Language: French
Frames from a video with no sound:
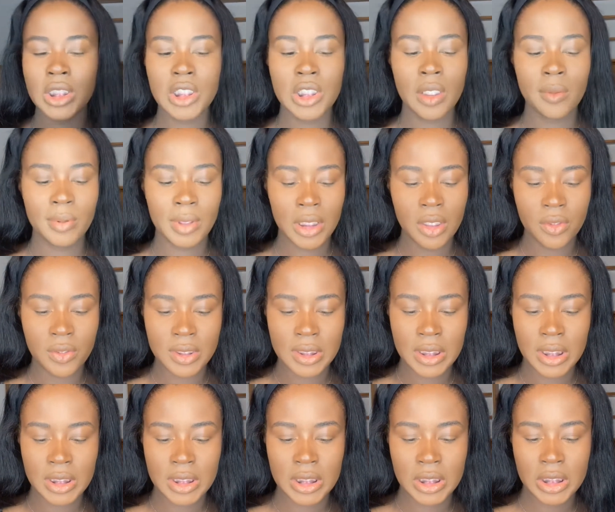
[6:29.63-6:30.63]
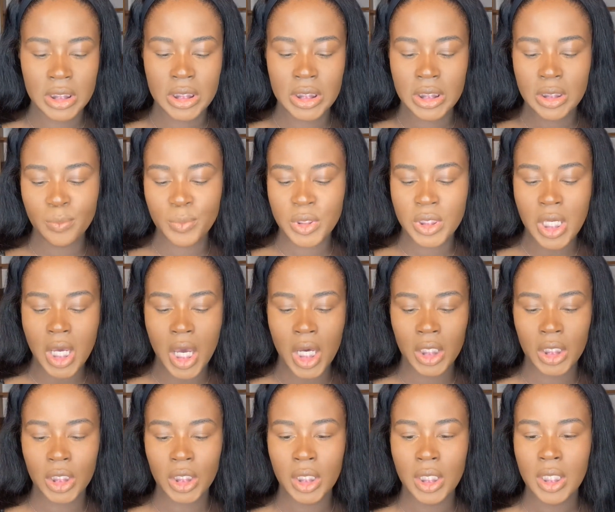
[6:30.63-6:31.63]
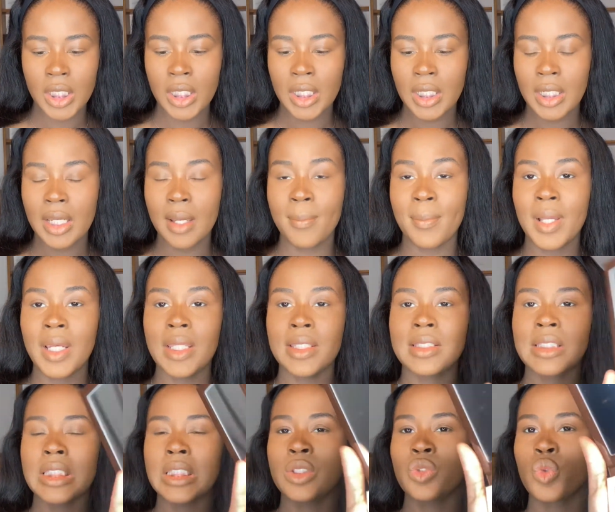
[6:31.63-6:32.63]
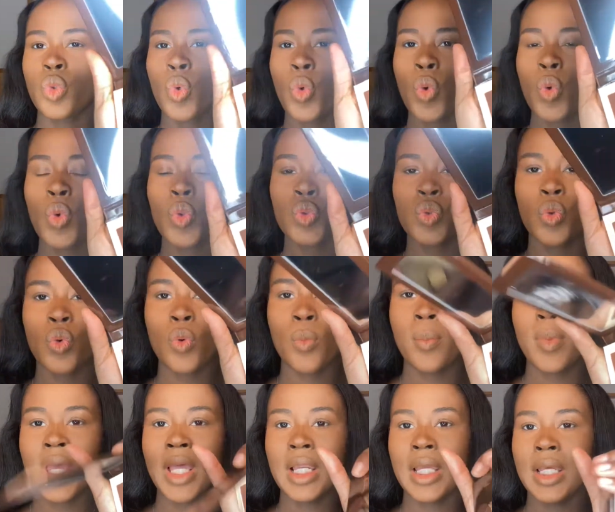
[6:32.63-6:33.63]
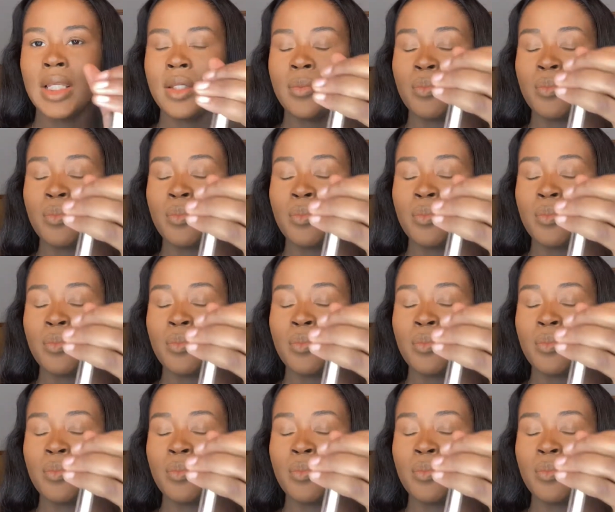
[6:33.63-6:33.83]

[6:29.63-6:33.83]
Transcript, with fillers: Je l'ai pris en teinte Deep Dark. La palette est trop, trop belle. Elle est